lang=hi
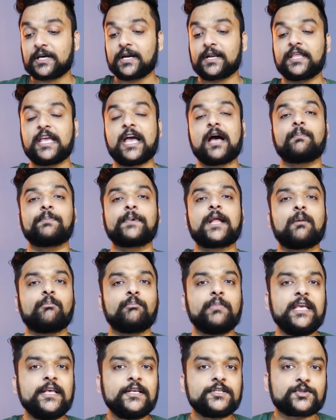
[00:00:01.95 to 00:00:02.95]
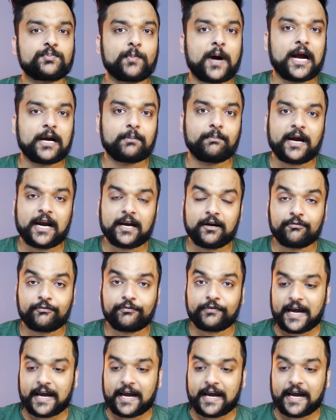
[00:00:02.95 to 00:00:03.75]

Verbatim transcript: कर दिया अपना मी स्मार्ट बैंड